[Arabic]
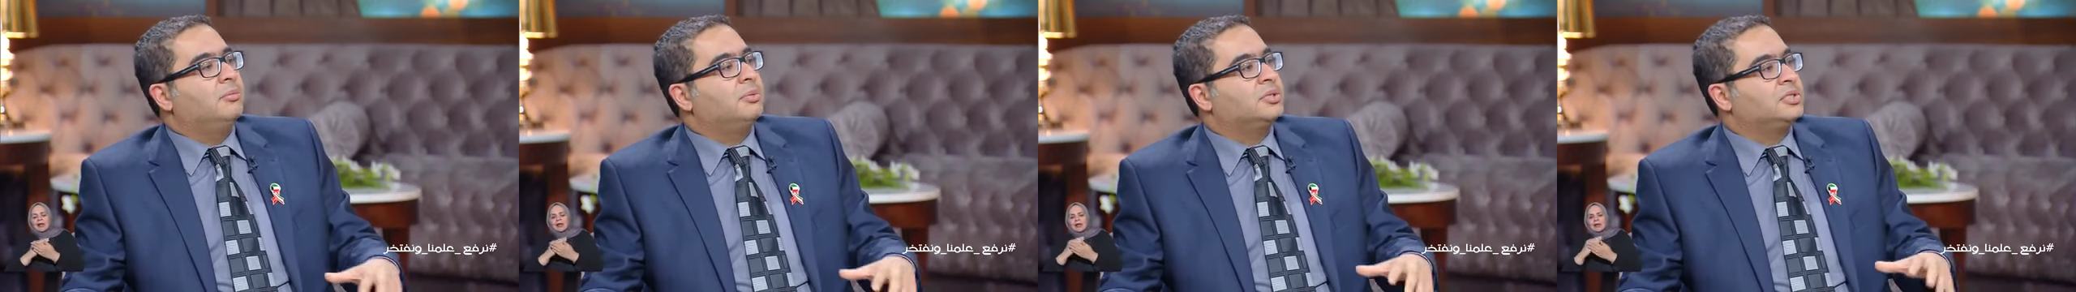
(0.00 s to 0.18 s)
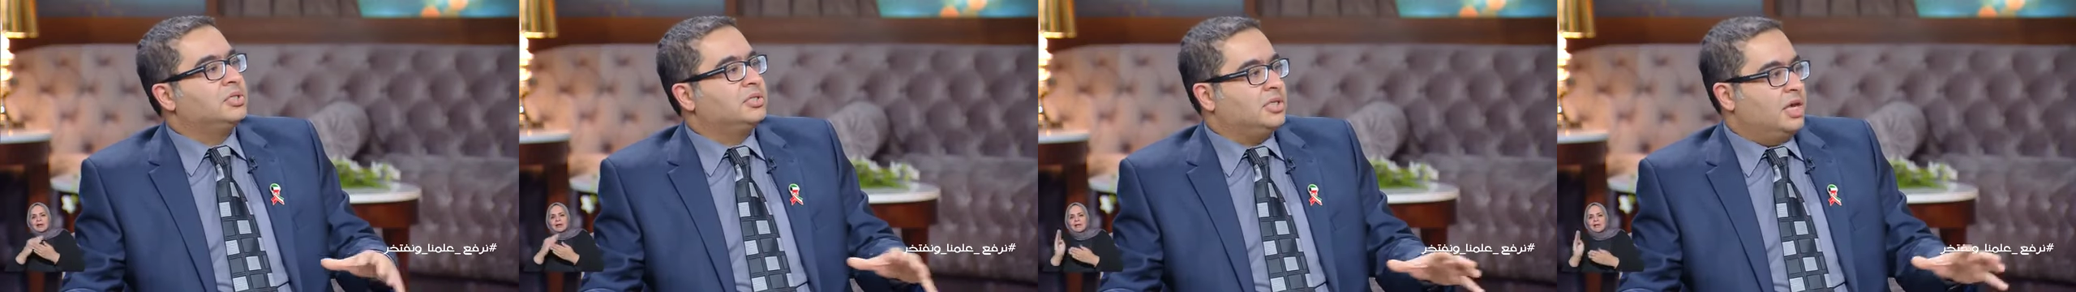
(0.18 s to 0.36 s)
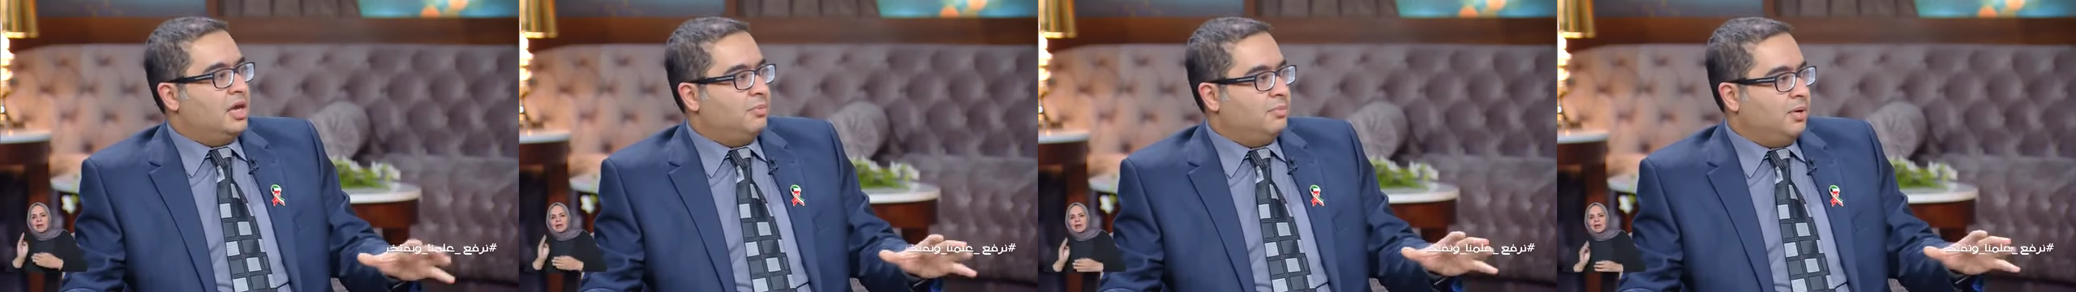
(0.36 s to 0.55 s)

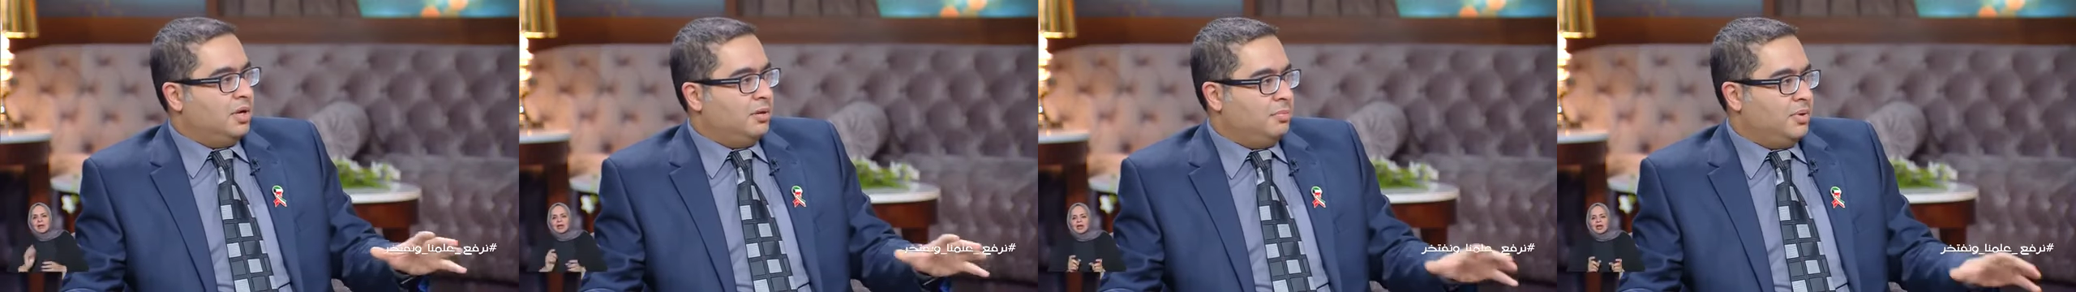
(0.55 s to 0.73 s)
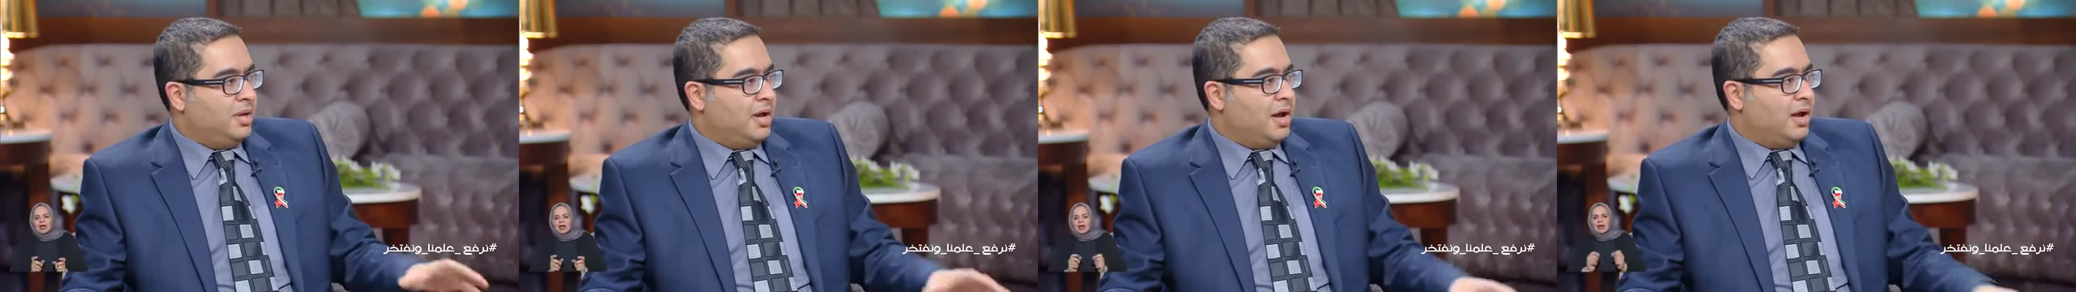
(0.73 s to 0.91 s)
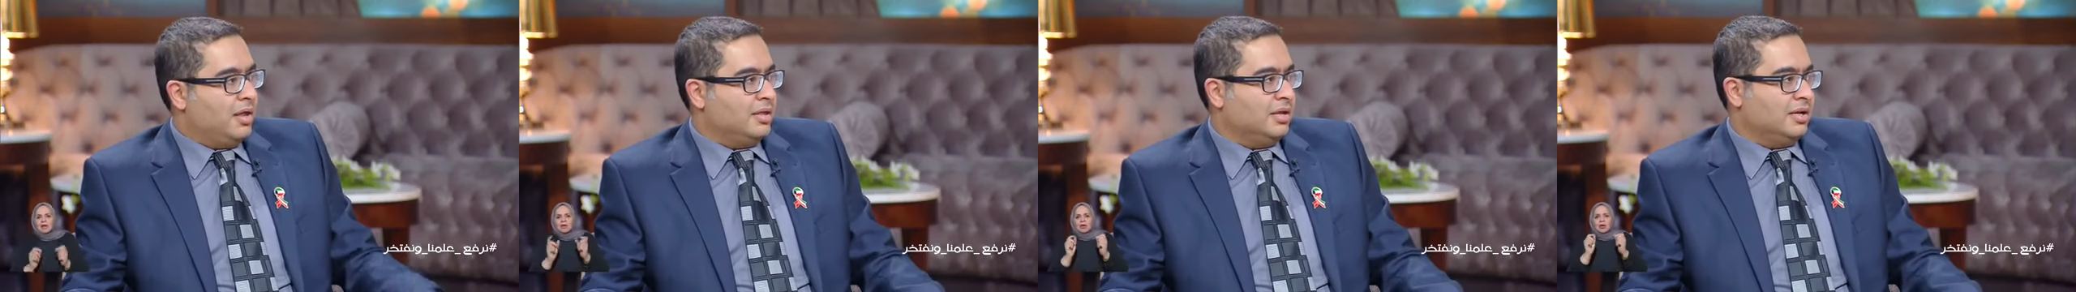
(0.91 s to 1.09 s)
بصيص أمل
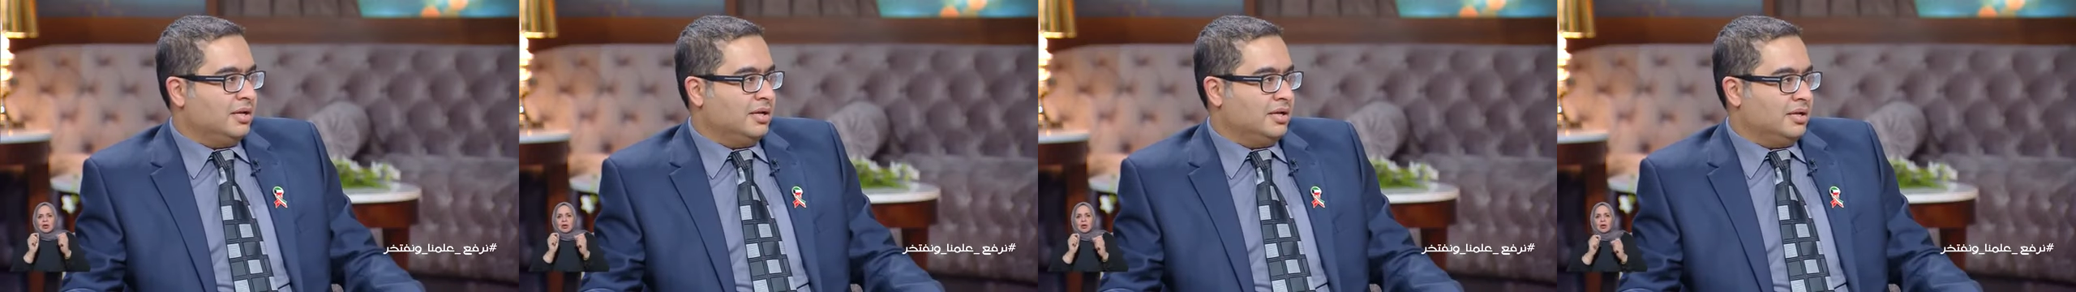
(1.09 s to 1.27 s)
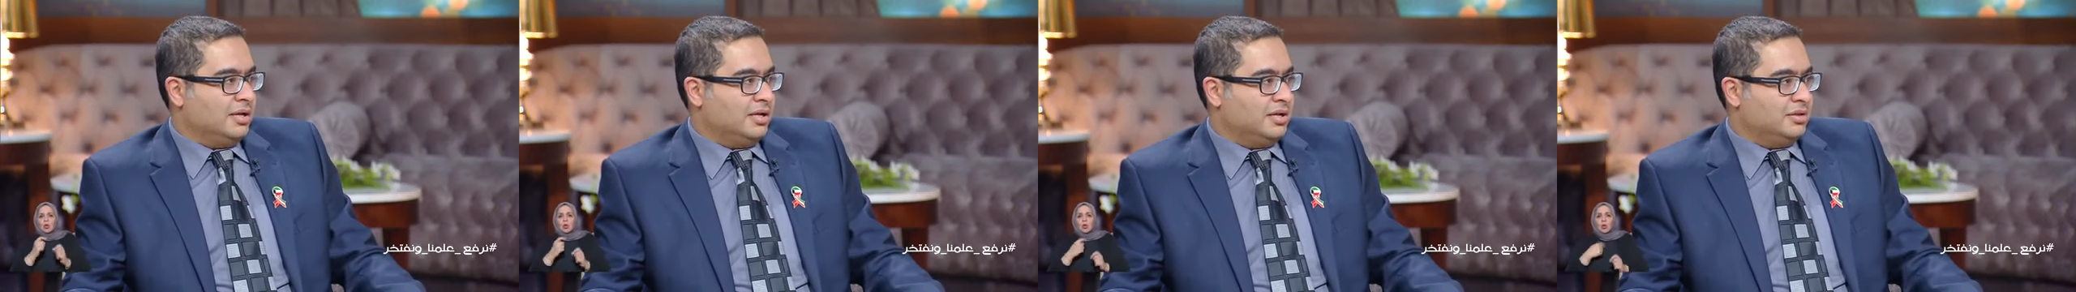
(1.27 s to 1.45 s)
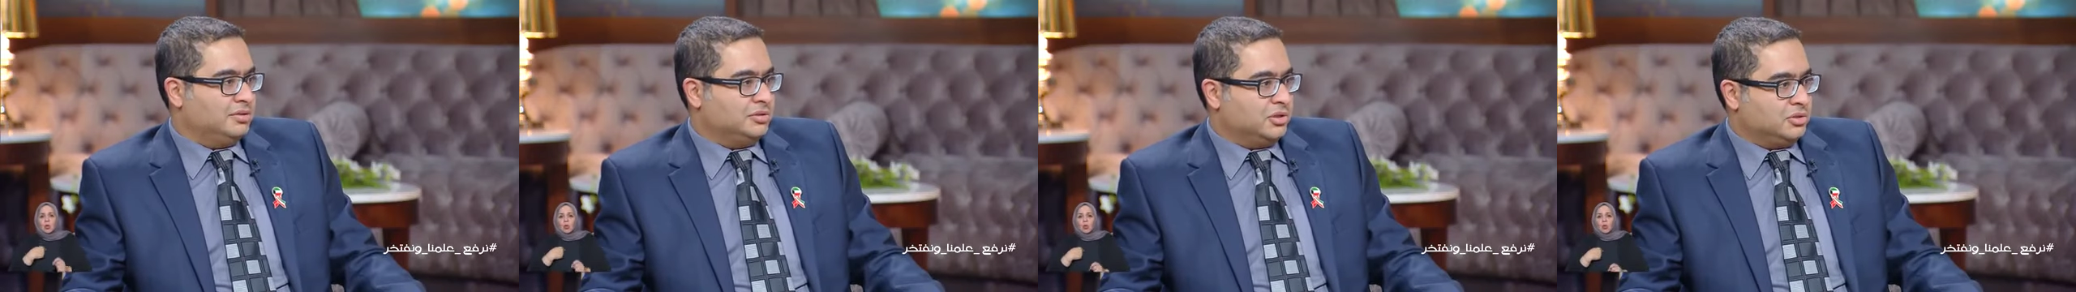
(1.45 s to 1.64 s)
بهذا
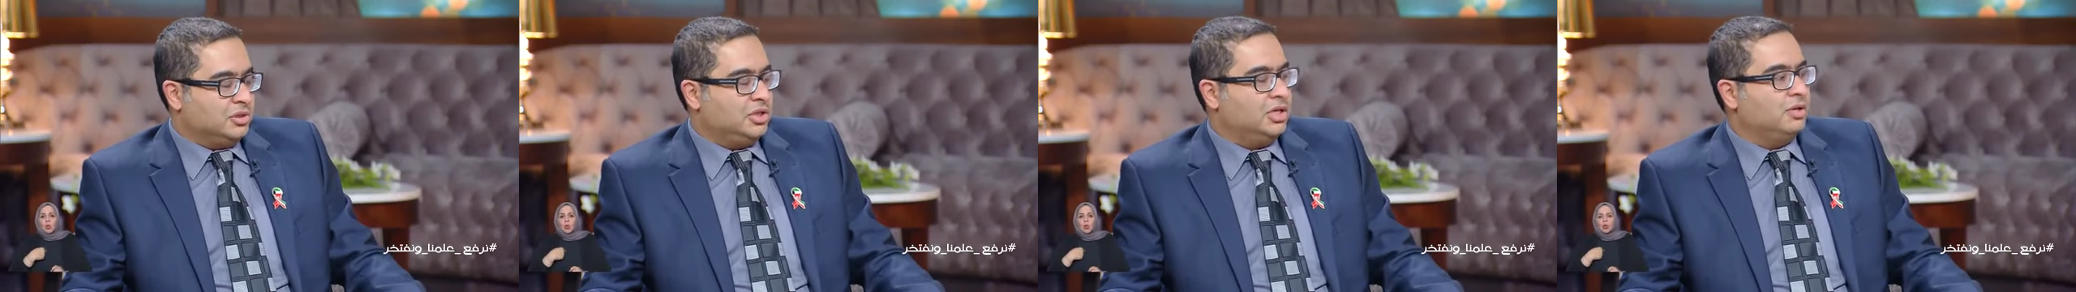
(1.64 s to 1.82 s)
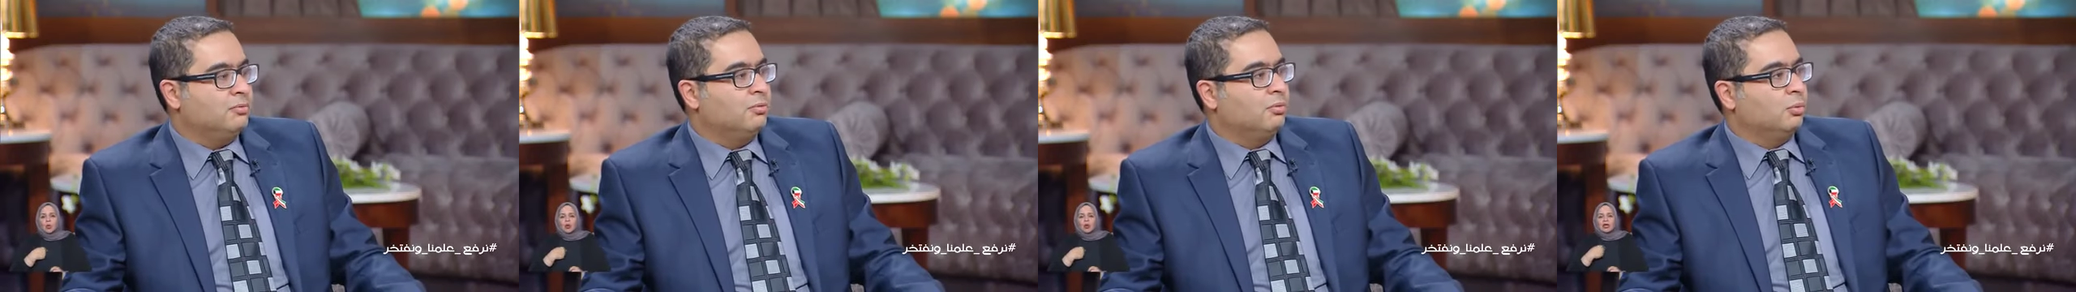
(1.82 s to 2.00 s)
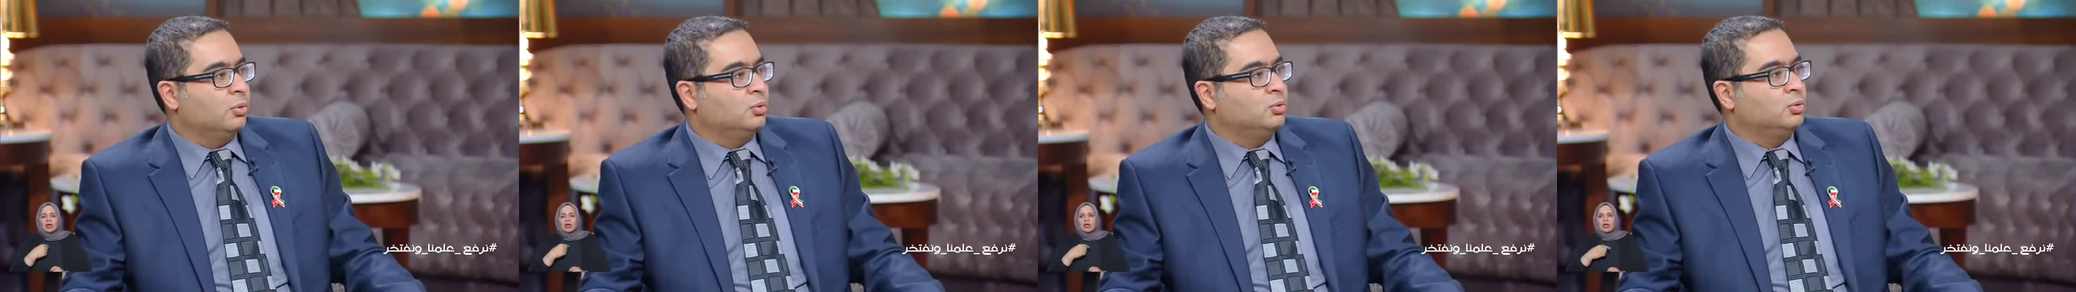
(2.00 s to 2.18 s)
التطعيم
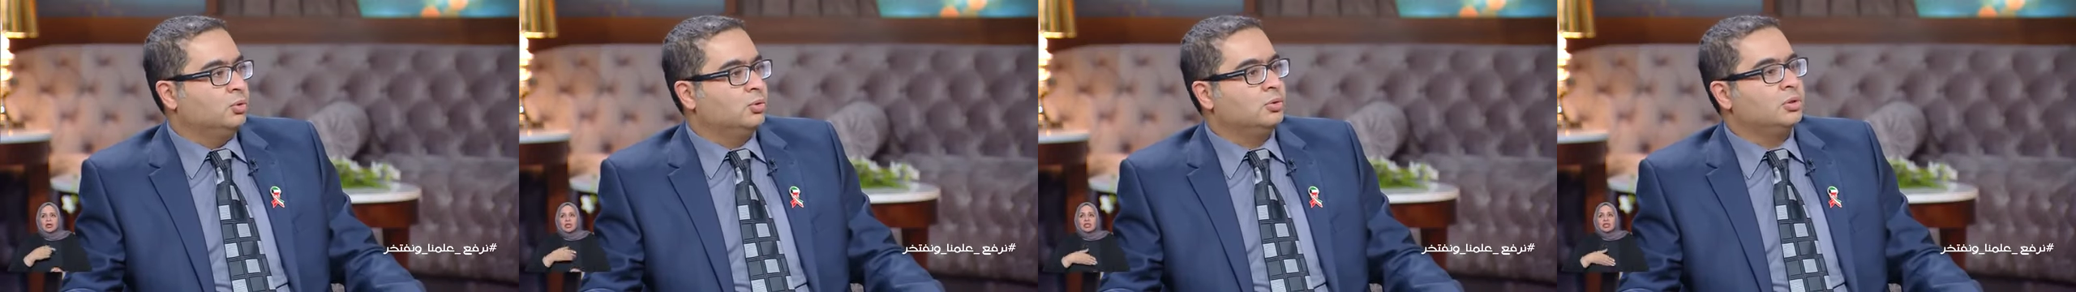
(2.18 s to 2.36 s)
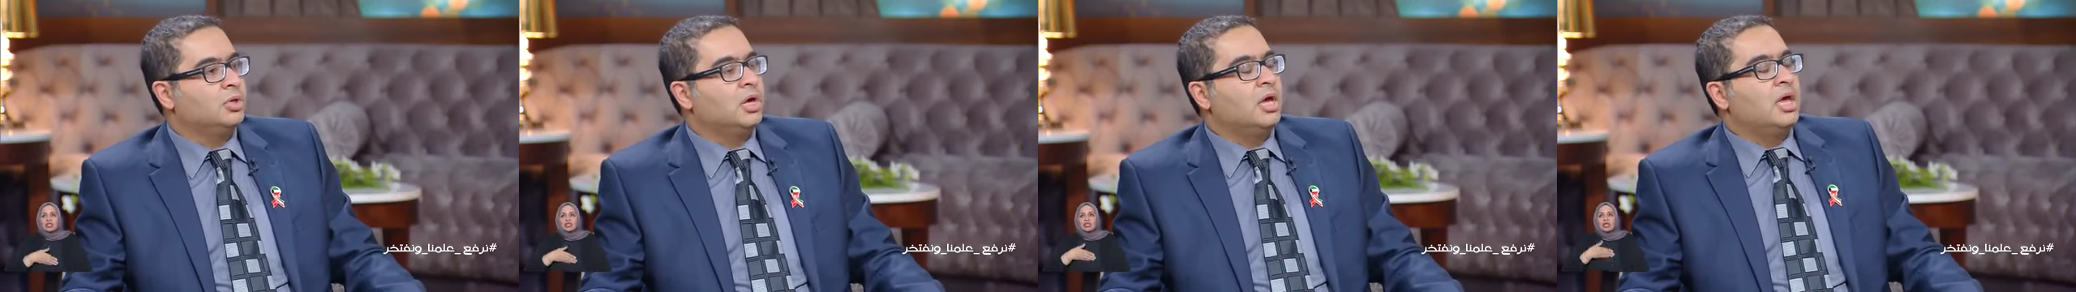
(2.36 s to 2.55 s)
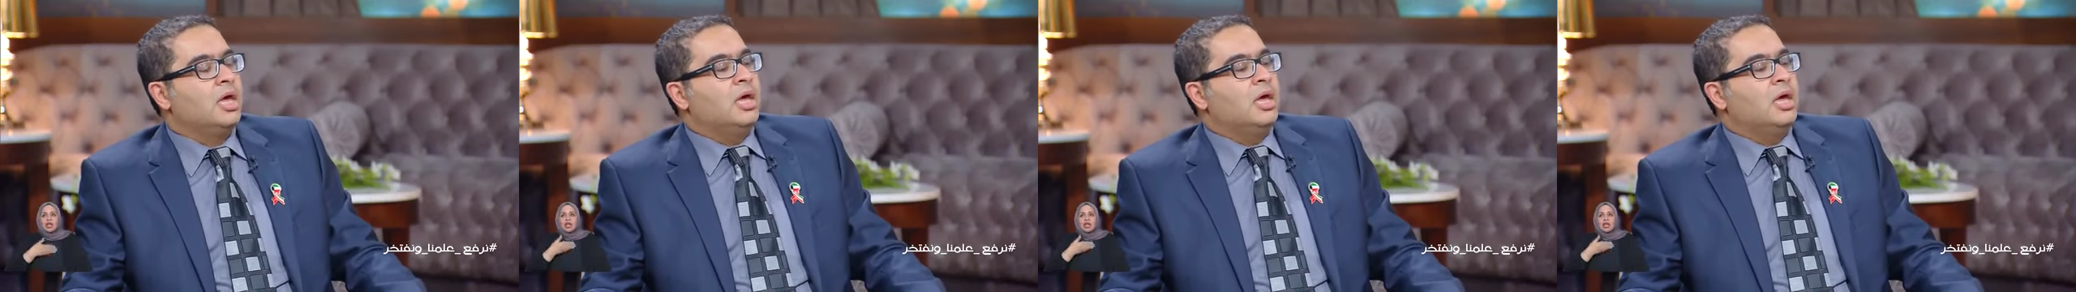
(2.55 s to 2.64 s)
الموجود